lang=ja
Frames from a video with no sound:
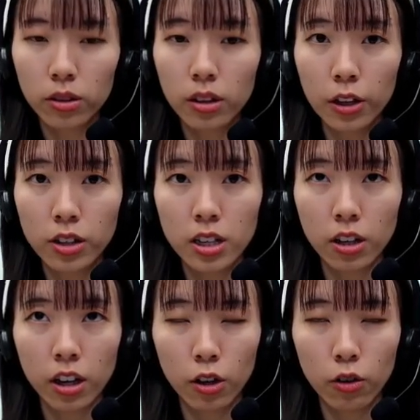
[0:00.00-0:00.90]
あの、政
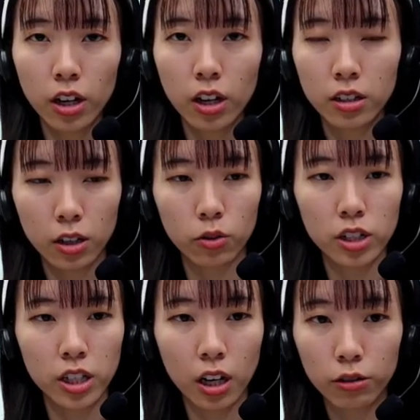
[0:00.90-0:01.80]
策金融機関さんと
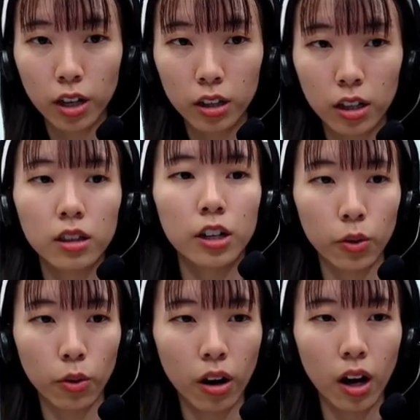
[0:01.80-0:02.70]
違う点だったり
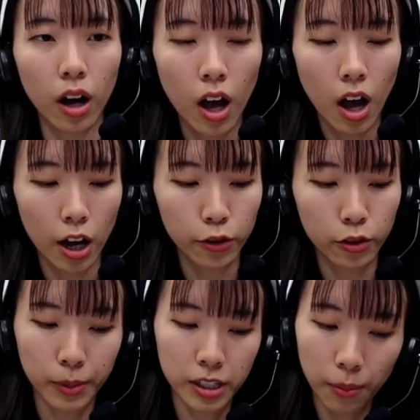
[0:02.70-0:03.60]
とか、あの、
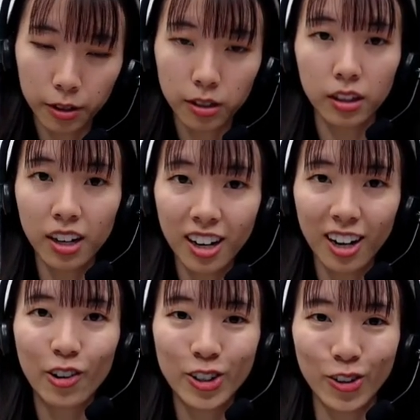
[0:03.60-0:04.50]
まあ、JBEC さんだか
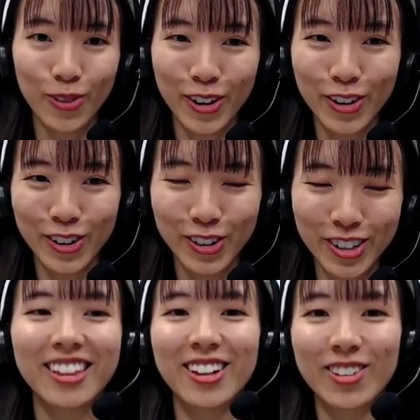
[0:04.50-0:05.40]
らこその魅力
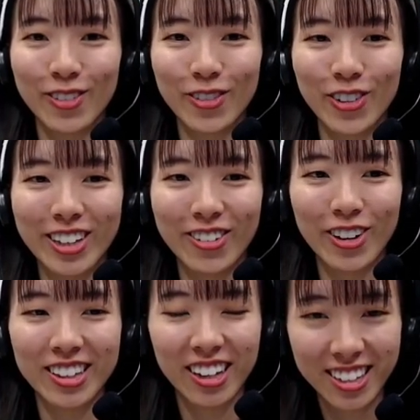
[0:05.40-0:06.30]
だったりとかも、あ
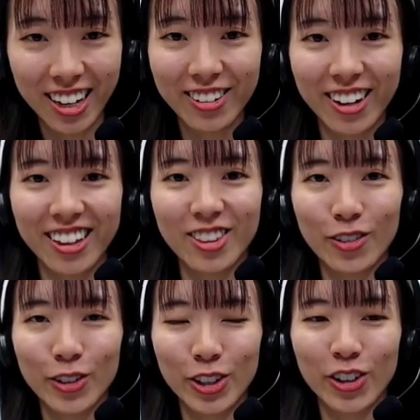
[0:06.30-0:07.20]
の、たくさんあるかなと
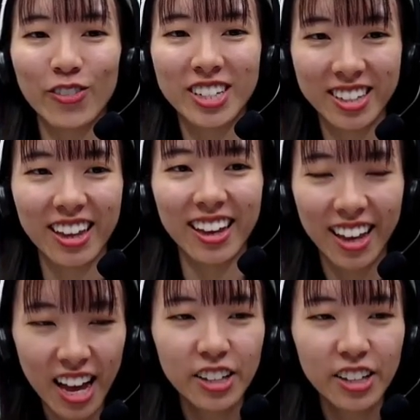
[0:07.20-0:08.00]
思っておりまして、